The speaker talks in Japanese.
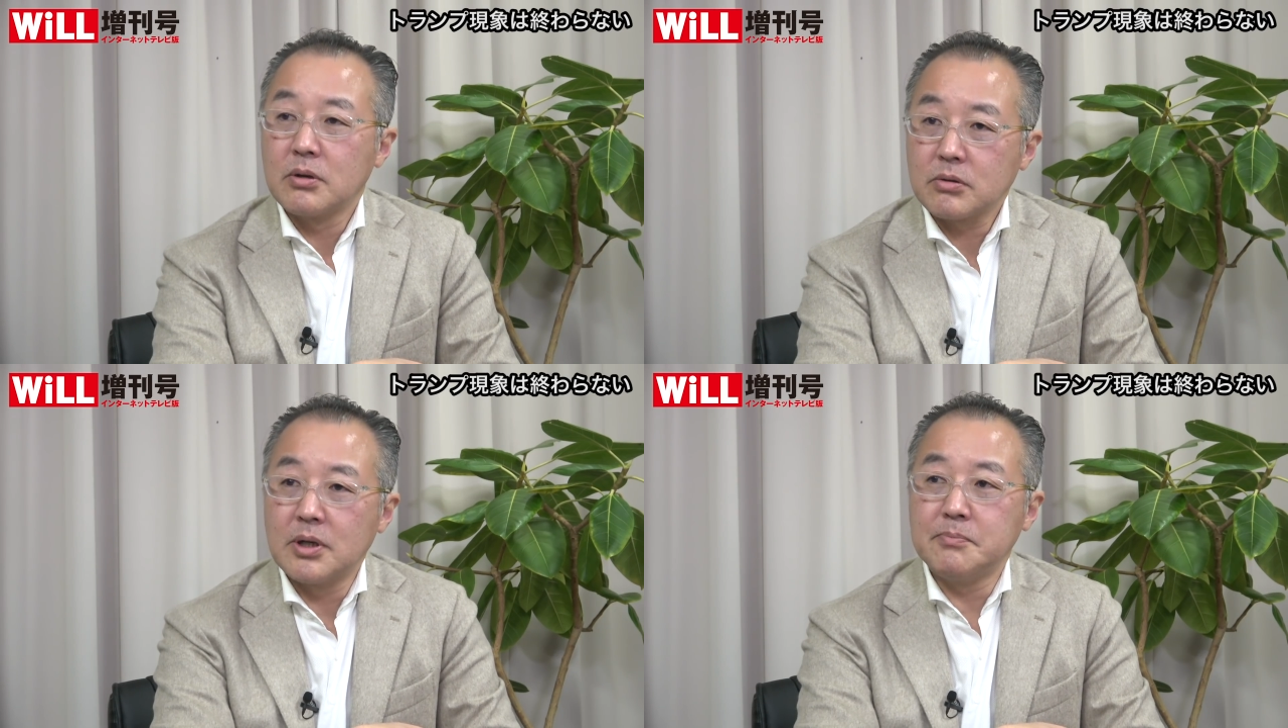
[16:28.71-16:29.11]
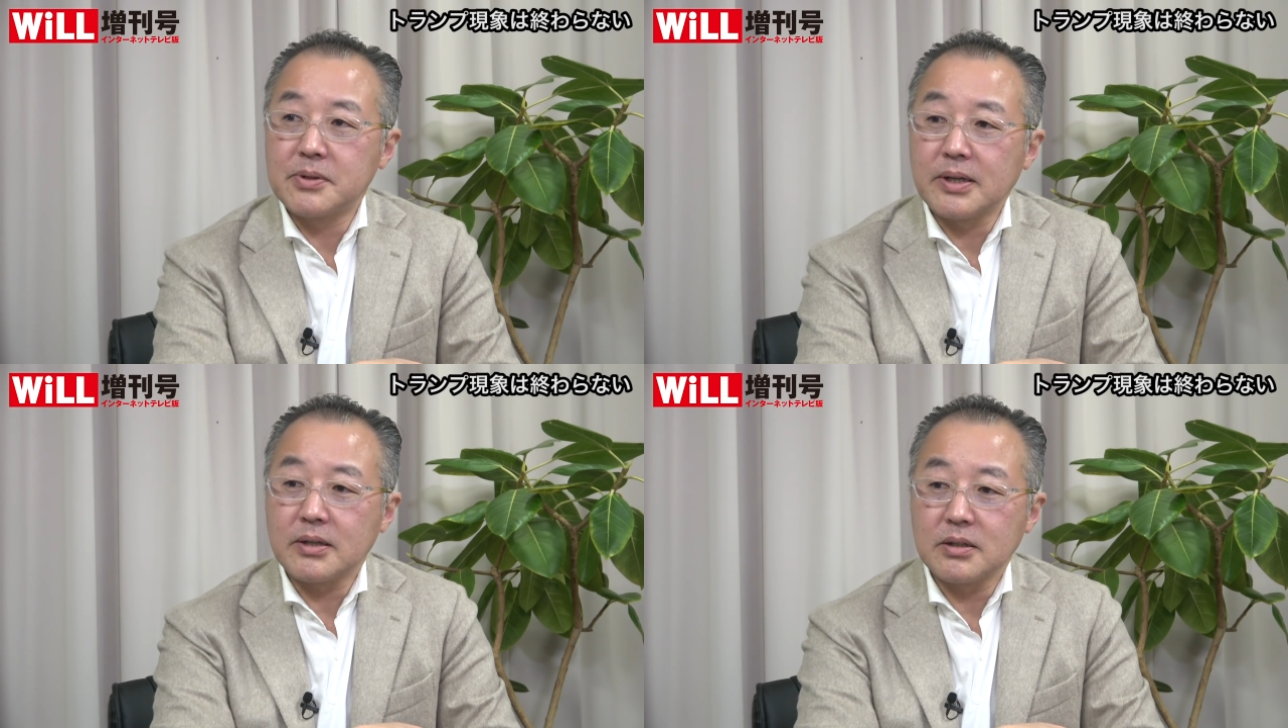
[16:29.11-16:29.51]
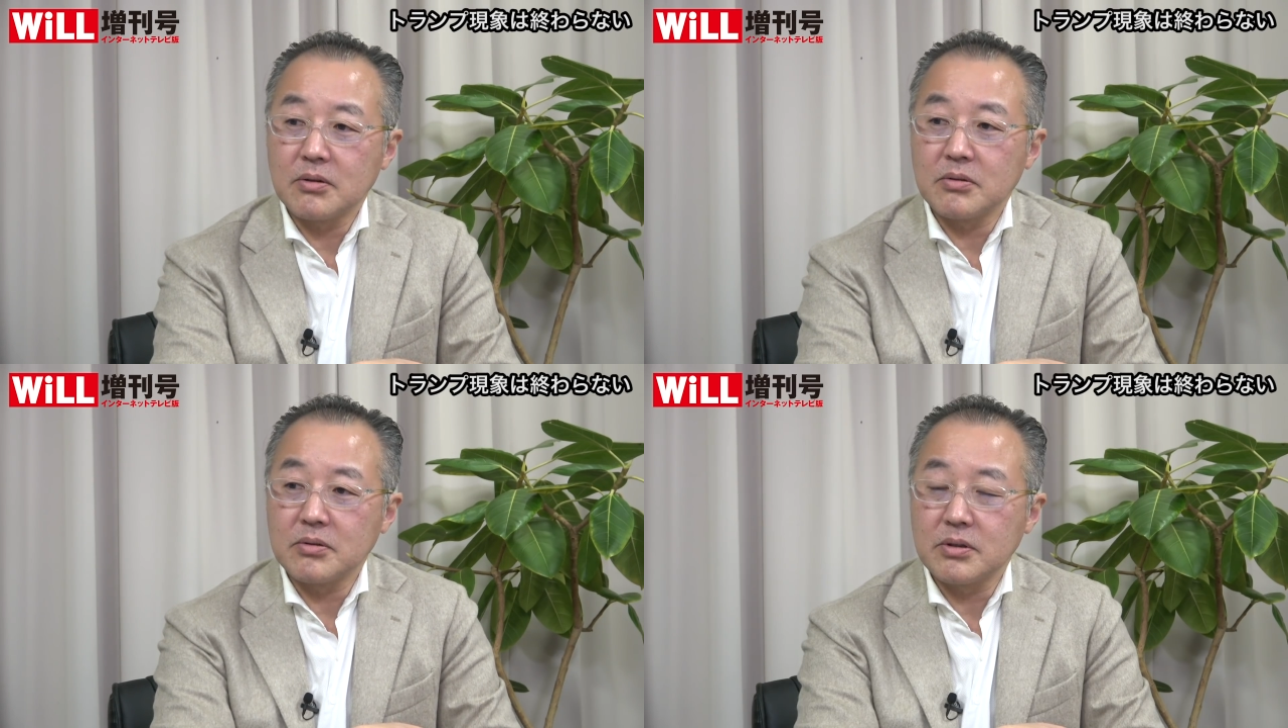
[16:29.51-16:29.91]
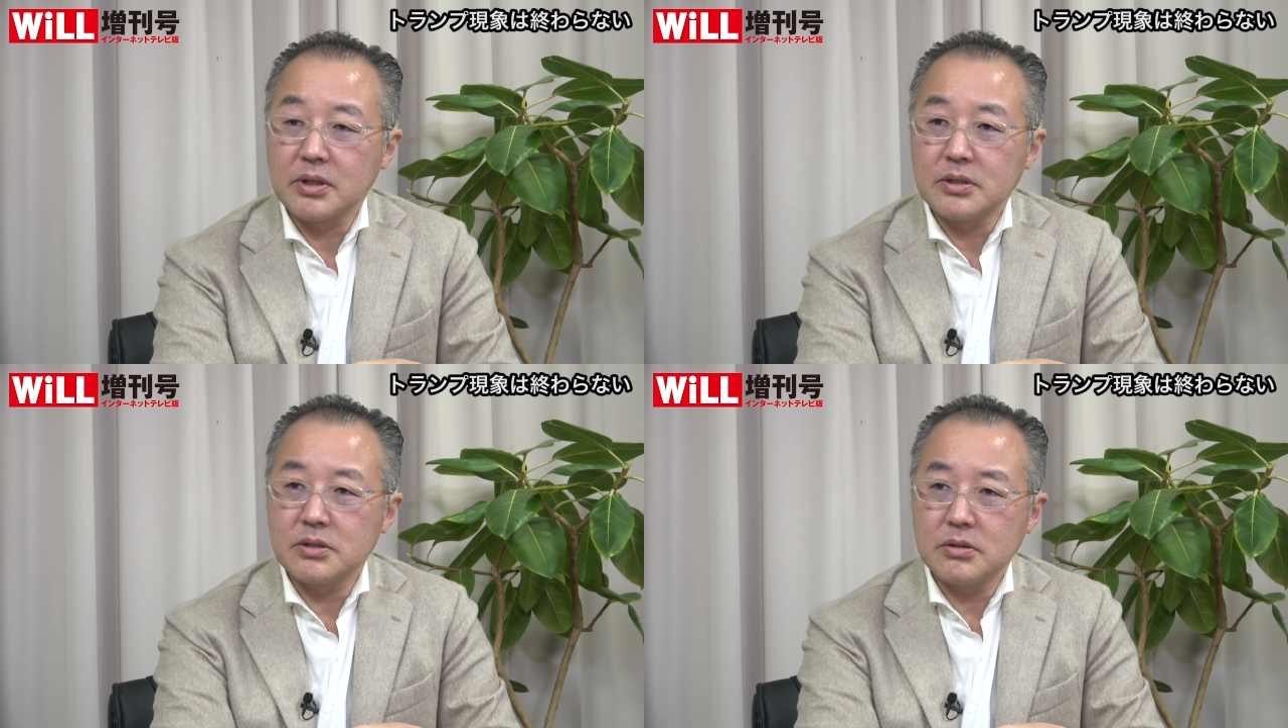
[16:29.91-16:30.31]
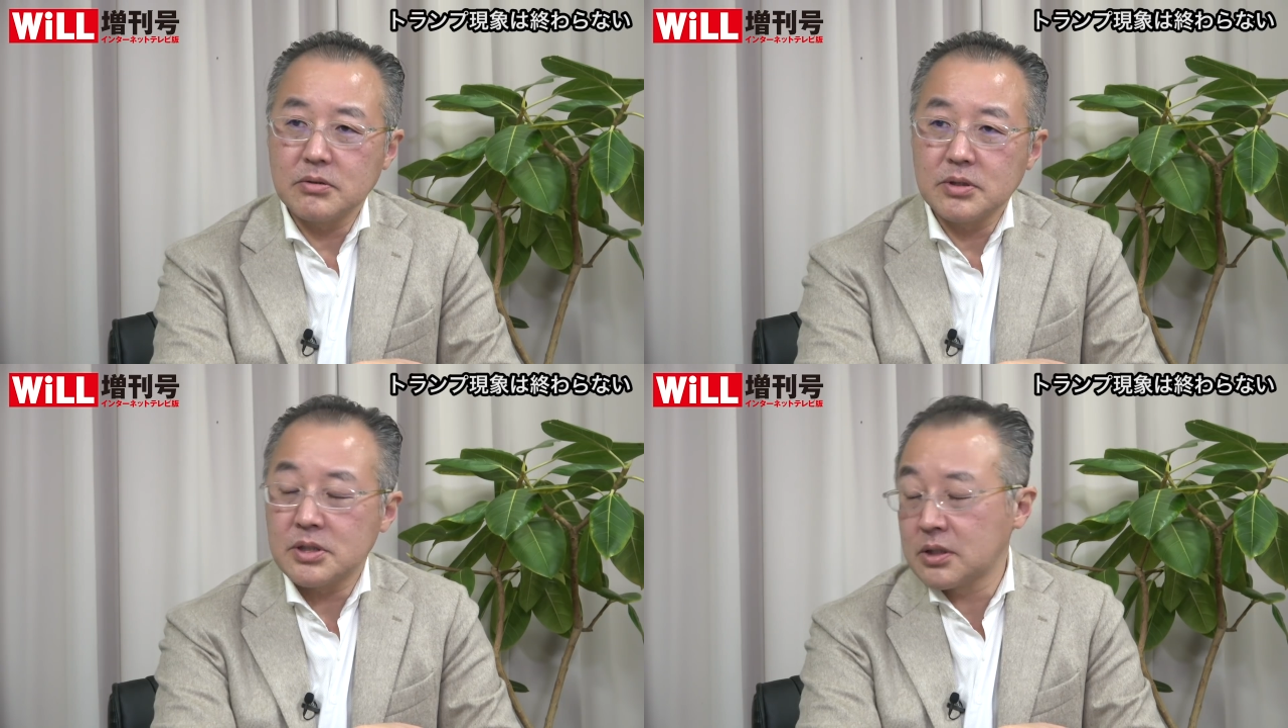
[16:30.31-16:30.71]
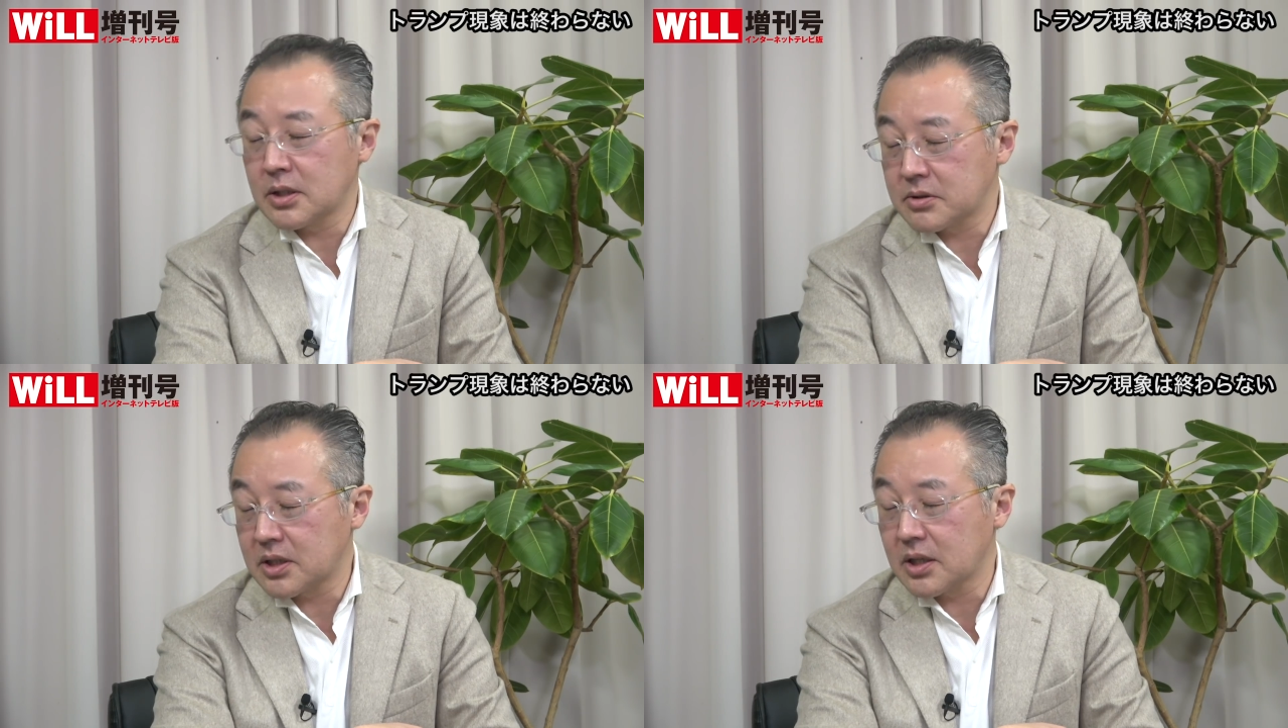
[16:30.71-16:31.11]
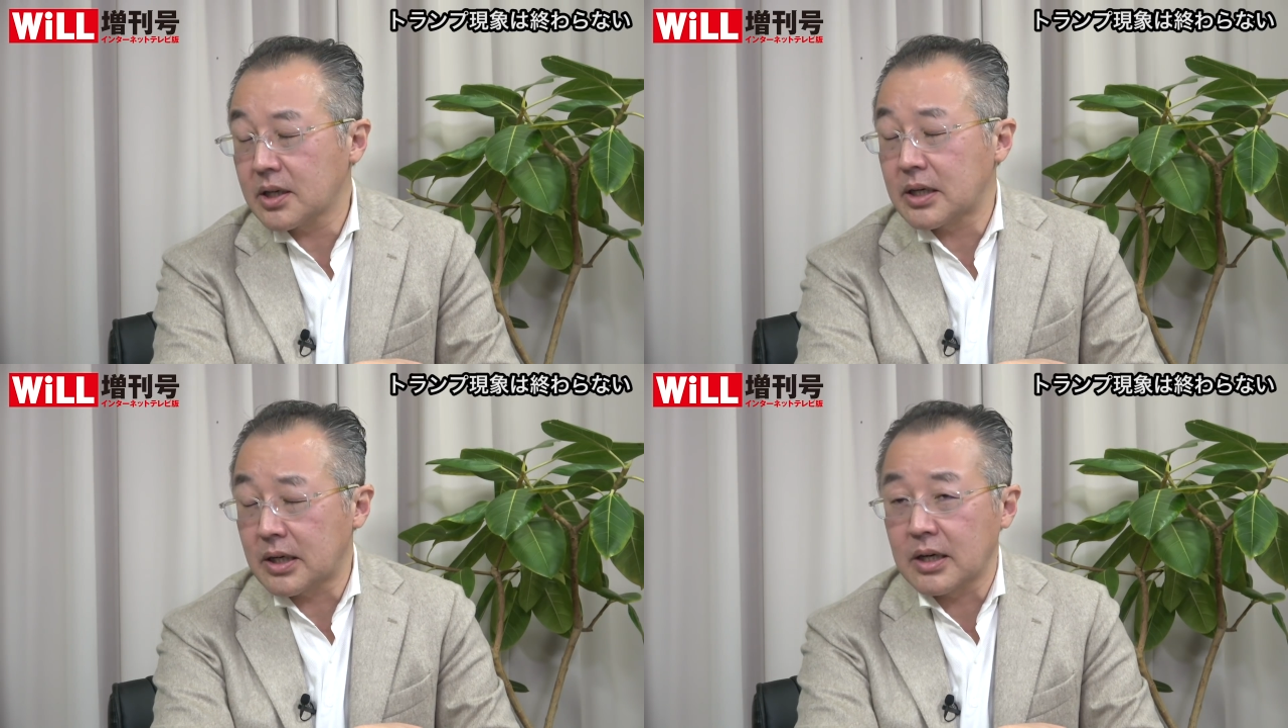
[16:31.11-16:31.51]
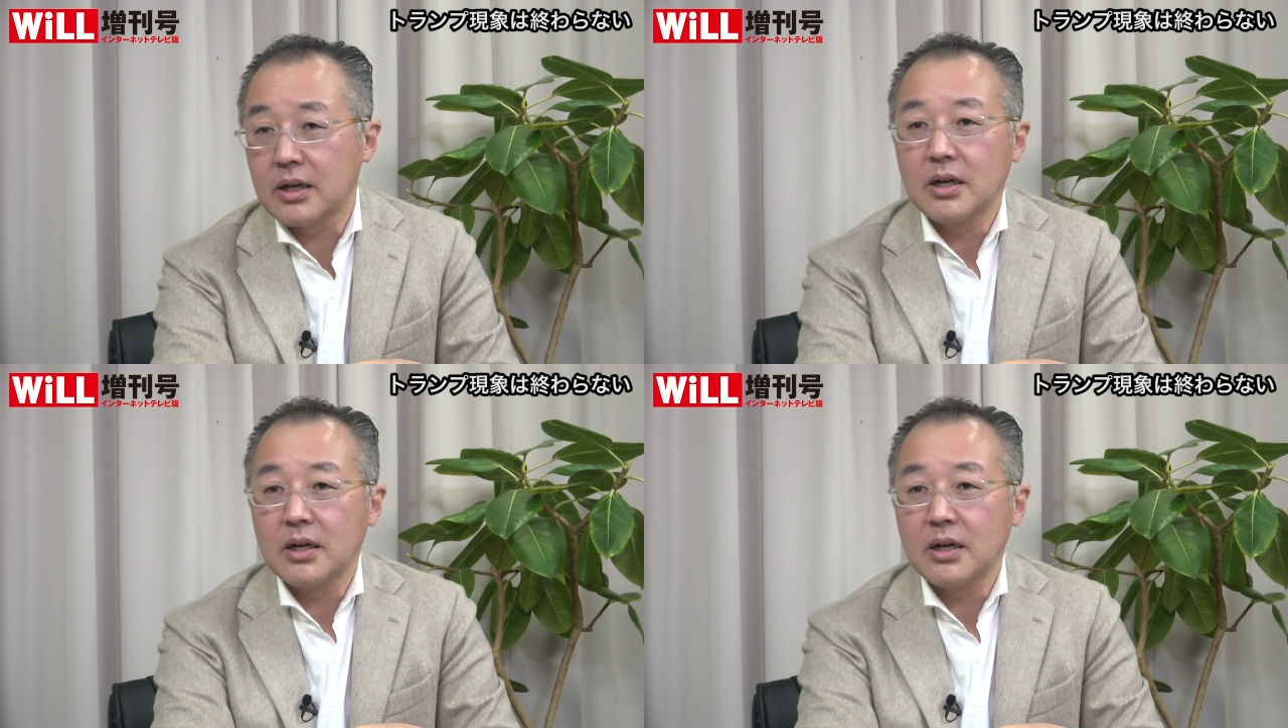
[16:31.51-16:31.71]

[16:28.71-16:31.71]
トランプがやったことっていうのは非常に戦略的だか